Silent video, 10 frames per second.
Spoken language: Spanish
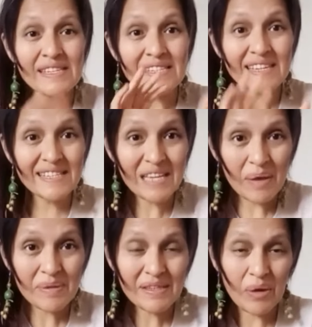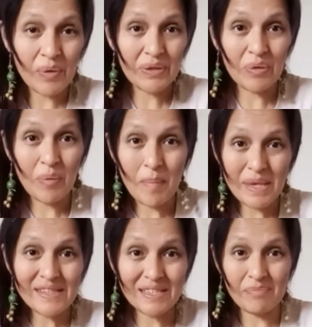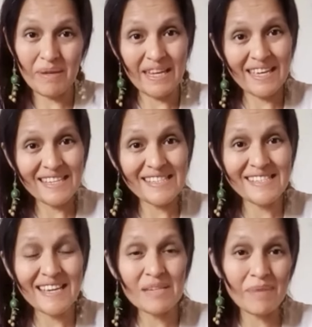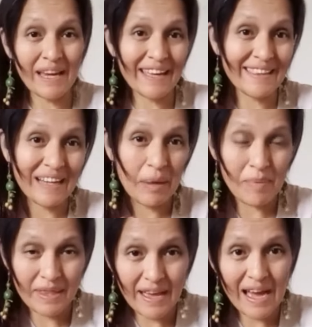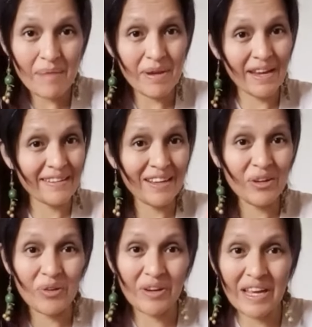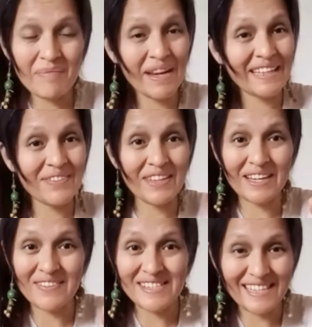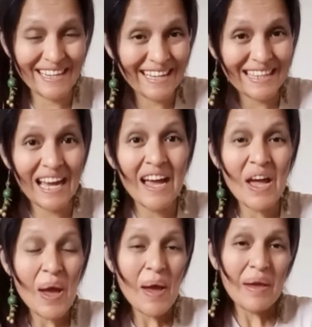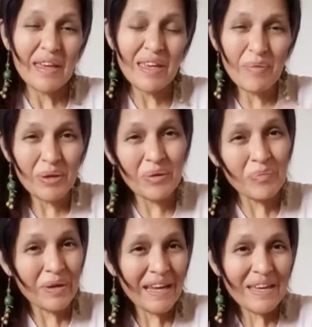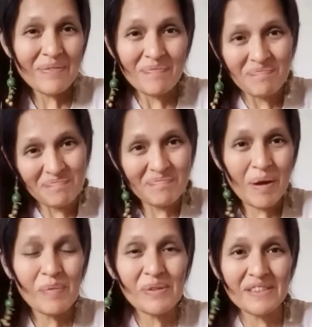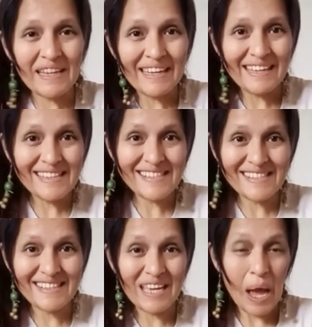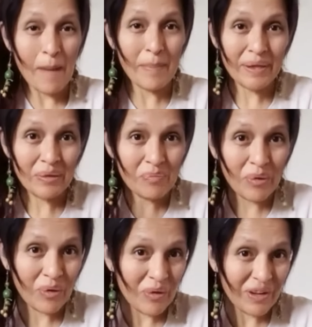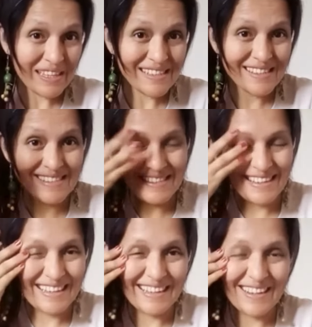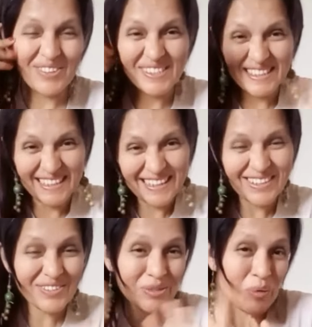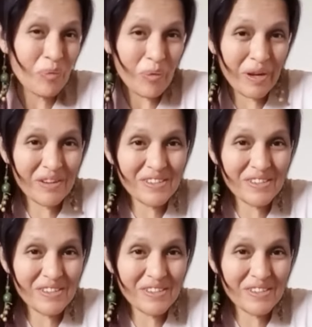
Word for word: Ya sabes que cuento mis experiencias, me encanta caminar, me encanta correr, me encanta manejar bicicleta y bueno, por ahí vamos ahí este, aprendiendo un poco lo que es este, cocinar. No soy muy buena